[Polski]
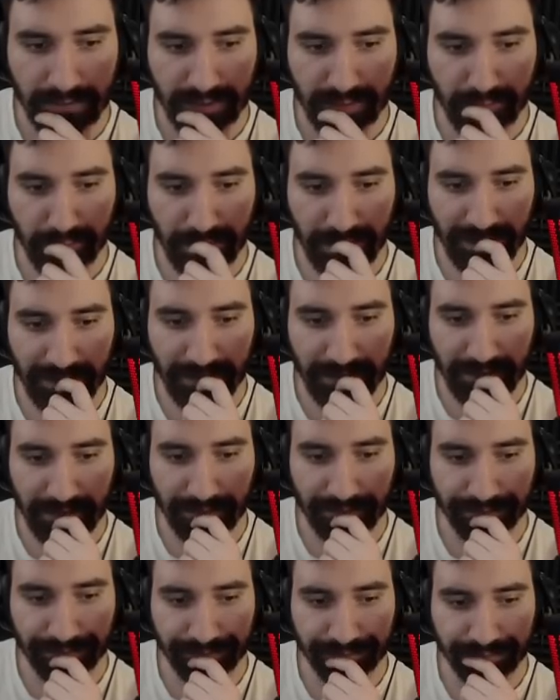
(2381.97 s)
Spoko.
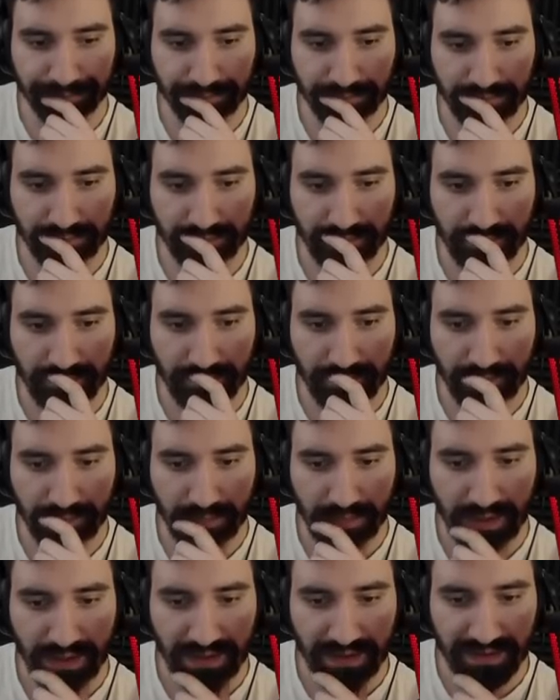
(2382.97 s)

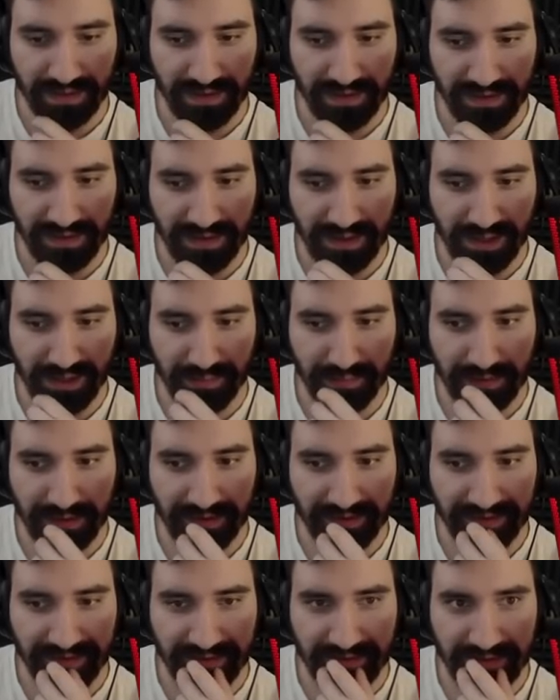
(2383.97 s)
Ej,
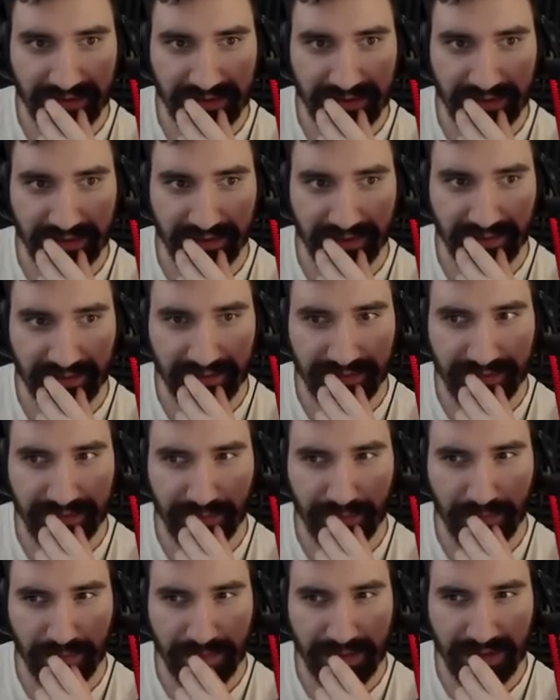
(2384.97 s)
dobra, czekaj. Gdzie
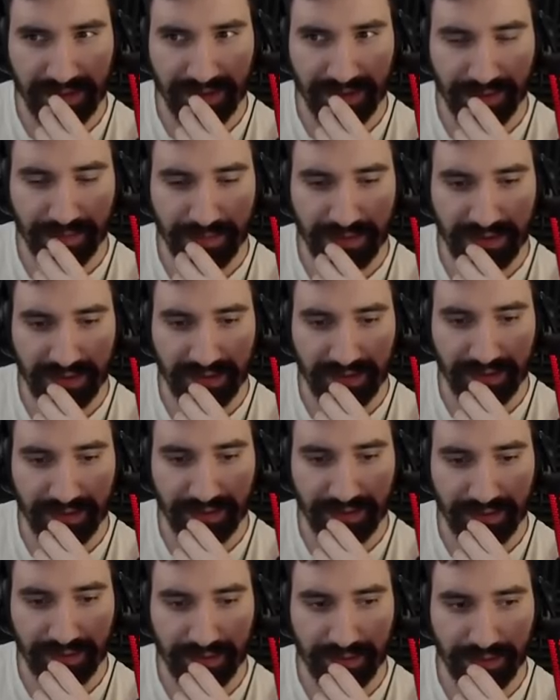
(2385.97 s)
my mieliśmy
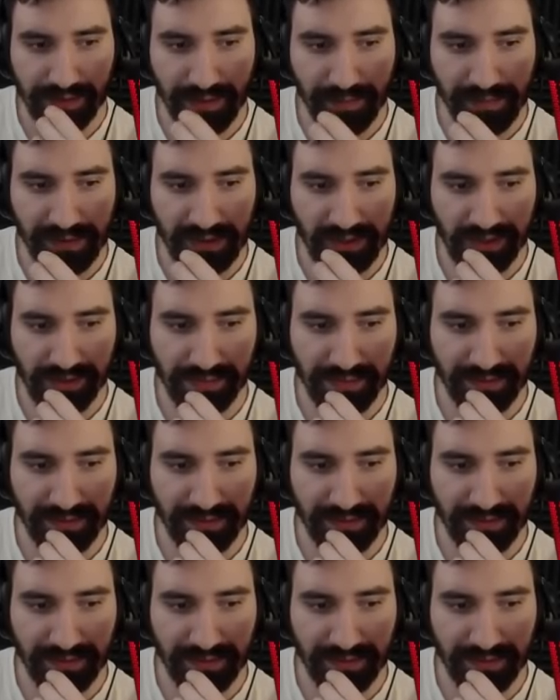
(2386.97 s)
iść? Dobyliśmy